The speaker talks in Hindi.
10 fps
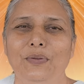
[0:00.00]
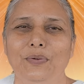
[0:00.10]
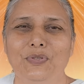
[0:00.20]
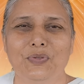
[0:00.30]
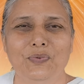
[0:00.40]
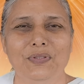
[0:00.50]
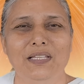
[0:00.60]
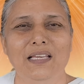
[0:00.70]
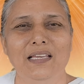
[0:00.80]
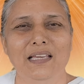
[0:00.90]
तो
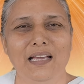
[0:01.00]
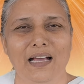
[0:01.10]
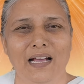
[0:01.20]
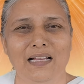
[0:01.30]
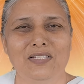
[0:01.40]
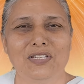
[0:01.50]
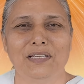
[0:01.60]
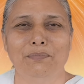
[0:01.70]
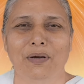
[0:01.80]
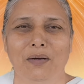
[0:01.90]
सुनते हैं आज
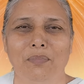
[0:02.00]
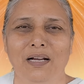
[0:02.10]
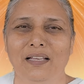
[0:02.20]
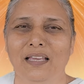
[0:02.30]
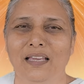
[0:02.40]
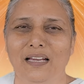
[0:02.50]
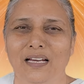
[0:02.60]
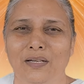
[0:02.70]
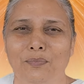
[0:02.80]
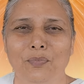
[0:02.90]
के बाबा के
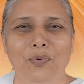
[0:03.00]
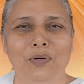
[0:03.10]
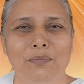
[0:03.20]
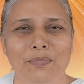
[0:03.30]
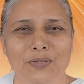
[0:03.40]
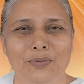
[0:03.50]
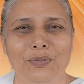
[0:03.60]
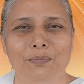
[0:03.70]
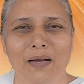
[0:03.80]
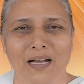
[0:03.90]
अनमोल
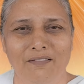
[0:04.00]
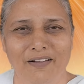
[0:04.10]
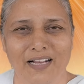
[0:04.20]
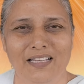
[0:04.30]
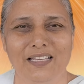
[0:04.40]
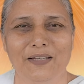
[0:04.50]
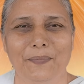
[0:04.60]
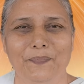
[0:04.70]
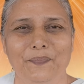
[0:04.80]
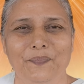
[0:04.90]
मधुर
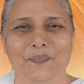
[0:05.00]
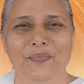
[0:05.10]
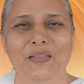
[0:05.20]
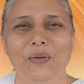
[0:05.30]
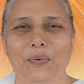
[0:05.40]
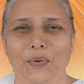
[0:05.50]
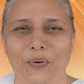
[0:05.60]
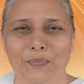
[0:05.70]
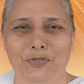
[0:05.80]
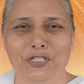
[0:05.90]

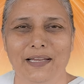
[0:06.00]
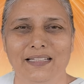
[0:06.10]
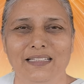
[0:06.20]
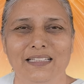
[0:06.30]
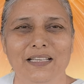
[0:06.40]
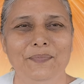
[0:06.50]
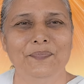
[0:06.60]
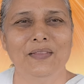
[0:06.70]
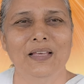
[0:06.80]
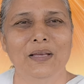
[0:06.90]
महावाक्य ओम शांति
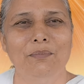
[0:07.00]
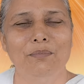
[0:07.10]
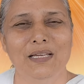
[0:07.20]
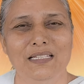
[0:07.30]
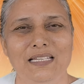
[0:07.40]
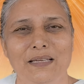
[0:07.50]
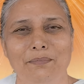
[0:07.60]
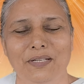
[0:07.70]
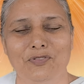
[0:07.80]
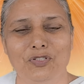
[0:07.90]
मीठे
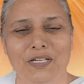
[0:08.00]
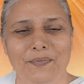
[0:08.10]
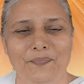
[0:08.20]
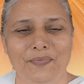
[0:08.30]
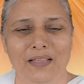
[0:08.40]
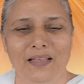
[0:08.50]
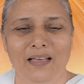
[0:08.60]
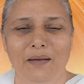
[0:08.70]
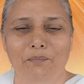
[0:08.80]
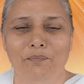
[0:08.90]
बच्चे
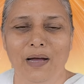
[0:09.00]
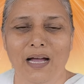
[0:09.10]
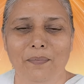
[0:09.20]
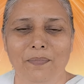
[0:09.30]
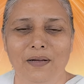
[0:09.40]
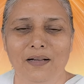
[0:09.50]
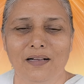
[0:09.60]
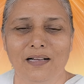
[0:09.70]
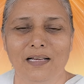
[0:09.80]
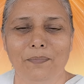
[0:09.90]
बाप
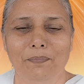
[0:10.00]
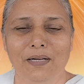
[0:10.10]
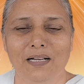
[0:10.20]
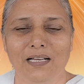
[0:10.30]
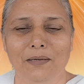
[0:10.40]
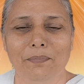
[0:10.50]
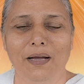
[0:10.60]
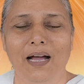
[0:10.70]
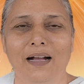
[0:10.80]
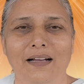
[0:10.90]
कल्प
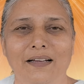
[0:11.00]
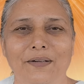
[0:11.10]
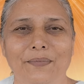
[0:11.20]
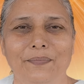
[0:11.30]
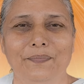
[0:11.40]
कल्प आकर